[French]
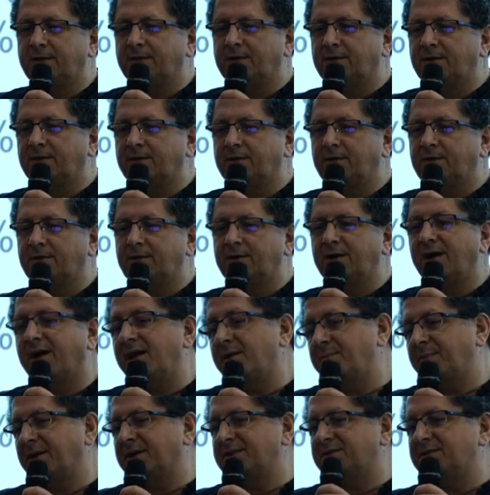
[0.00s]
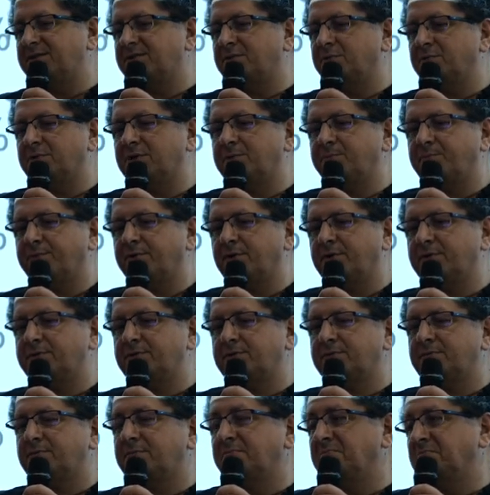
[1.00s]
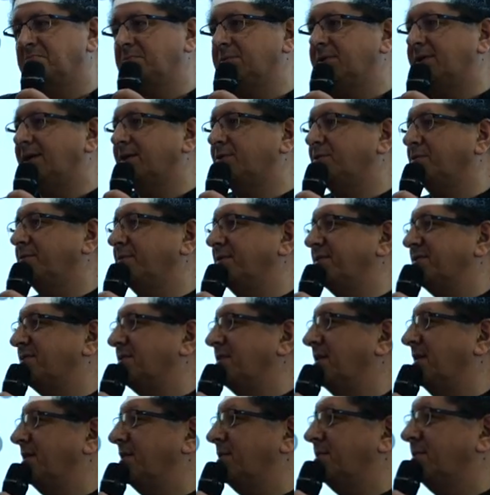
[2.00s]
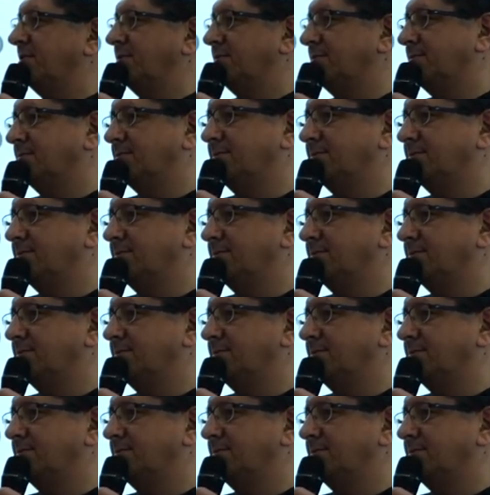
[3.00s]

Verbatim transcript: la répartition des postes, 85%